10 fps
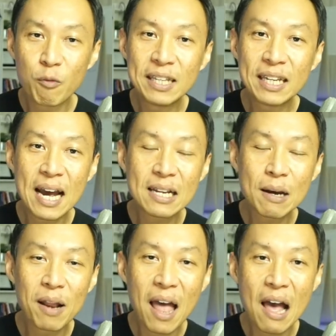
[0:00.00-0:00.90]
วิธีการ
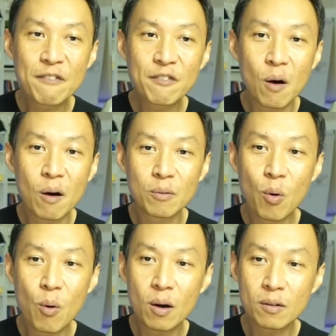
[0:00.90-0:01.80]
ทำไลฟ์ของ
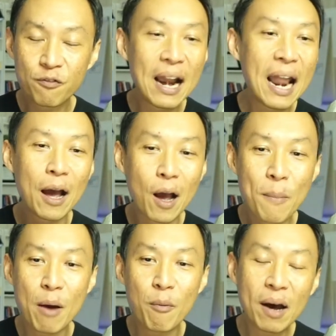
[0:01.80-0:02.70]
พวกฝรั่ง
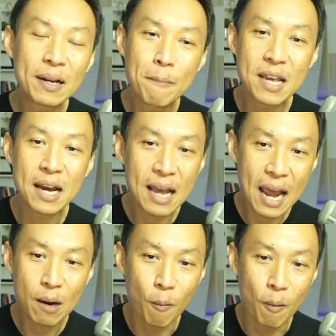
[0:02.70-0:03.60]
เข้ามาว่าเขาทำยังไง
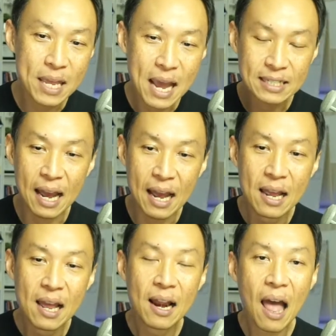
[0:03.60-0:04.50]
แล้วผมก็อยากจะ
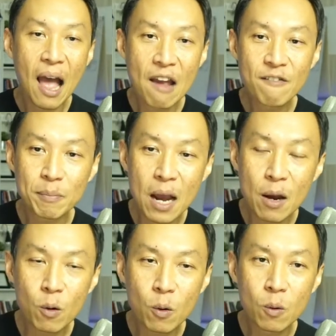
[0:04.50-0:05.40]
ไลฟ์แบบ
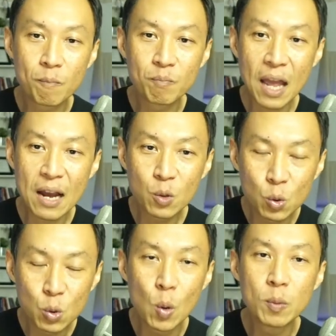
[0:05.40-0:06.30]
ทั้ง
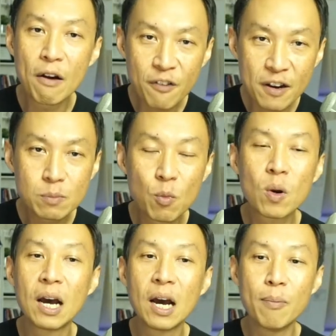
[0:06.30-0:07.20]
YouTube ทั้ง
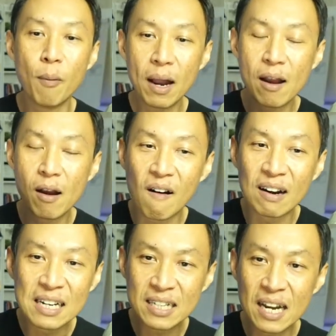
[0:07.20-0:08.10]
Facebook เลยผมก็เลยลอง
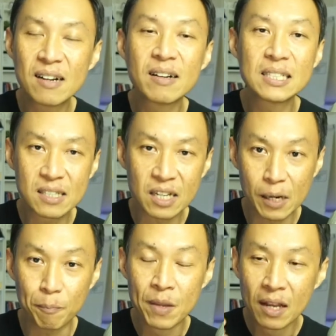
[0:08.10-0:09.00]
เลือกใช้รีสตรี
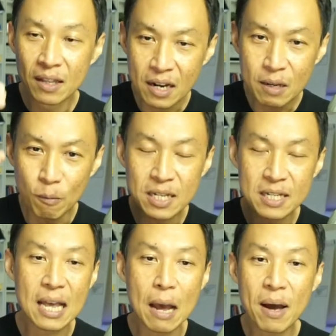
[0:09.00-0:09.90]
มเท่าที่ผม
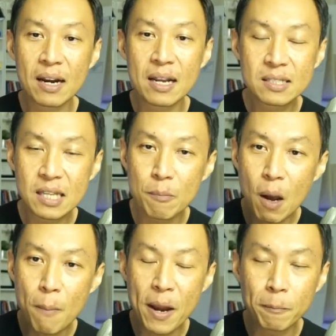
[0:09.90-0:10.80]
ศึกษามารีสตรีม
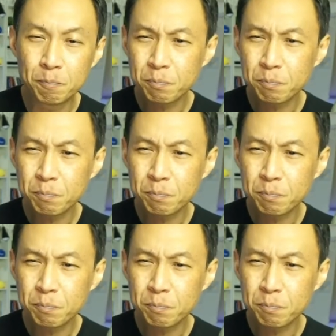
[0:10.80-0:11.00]
ก็เป็น